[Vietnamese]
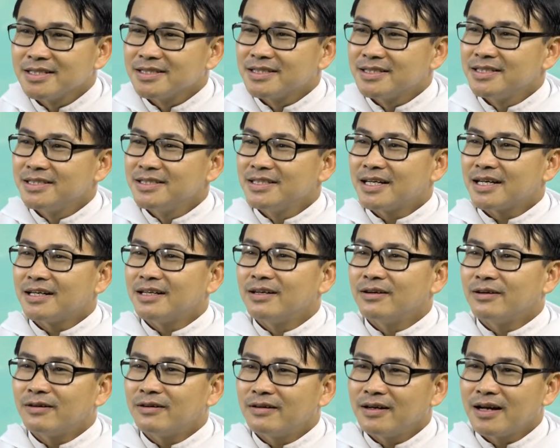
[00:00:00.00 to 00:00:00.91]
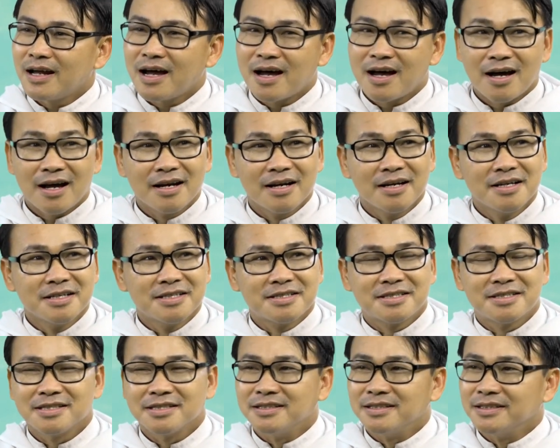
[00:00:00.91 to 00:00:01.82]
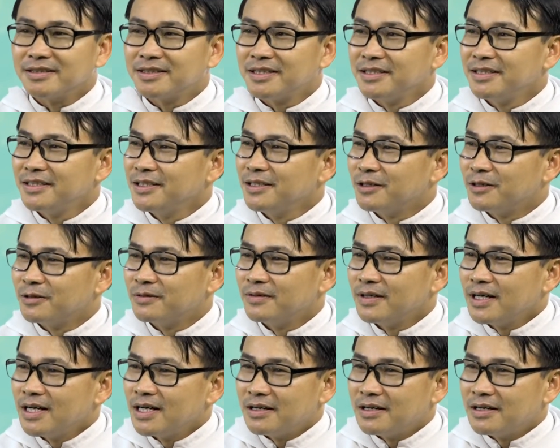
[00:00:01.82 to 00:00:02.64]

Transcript: Thứ nhất đó là lịch sử tín điều